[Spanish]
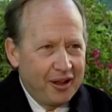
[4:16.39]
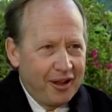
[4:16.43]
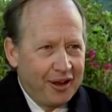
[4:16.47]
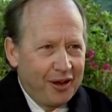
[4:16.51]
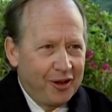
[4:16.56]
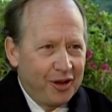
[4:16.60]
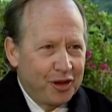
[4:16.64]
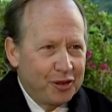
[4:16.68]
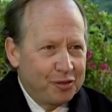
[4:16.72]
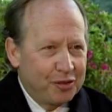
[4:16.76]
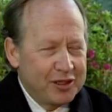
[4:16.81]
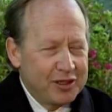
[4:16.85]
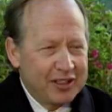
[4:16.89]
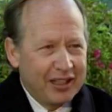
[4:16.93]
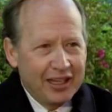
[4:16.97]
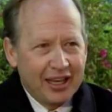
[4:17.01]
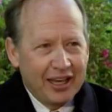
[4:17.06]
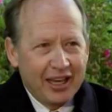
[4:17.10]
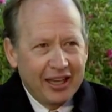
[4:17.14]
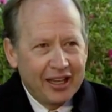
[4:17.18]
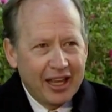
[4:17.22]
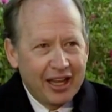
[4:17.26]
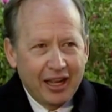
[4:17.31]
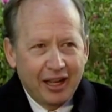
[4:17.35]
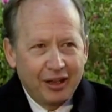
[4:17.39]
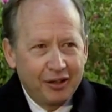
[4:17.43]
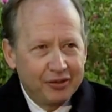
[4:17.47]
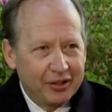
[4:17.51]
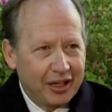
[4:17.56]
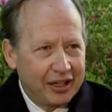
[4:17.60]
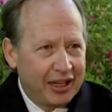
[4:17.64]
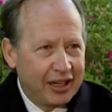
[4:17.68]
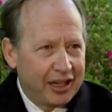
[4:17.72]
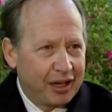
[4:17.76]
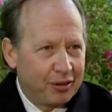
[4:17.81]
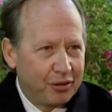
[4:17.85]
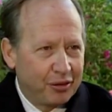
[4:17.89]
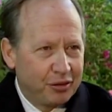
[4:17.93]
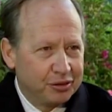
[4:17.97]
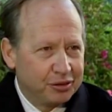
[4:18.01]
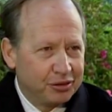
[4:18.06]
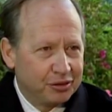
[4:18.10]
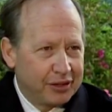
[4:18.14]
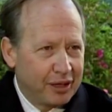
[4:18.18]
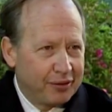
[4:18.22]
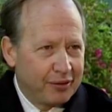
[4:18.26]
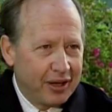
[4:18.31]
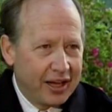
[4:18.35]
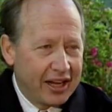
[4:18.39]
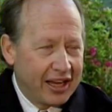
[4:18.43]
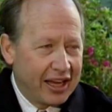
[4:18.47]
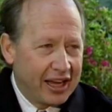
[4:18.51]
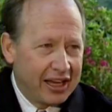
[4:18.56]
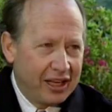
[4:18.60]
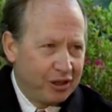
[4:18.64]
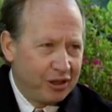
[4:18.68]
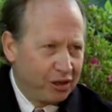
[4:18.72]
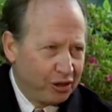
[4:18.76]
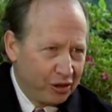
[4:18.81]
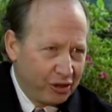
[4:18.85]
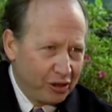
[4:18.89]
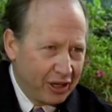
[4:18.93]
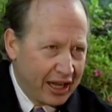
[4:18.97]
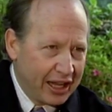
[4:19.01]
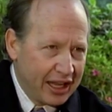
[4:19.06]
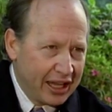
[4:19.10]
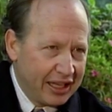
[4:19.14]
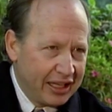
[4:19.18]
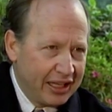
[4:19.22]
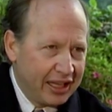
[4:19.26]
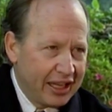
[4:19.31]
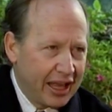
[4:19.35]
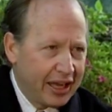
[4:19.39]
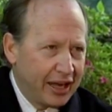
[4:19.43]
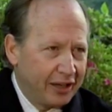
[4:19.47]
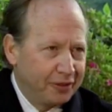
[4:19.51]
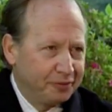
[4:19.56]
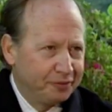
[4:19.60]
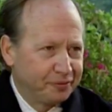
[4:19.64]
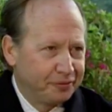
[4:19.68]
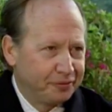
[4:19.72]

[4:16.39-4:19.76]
luego después leía, agarraba un evangelio, lo leía,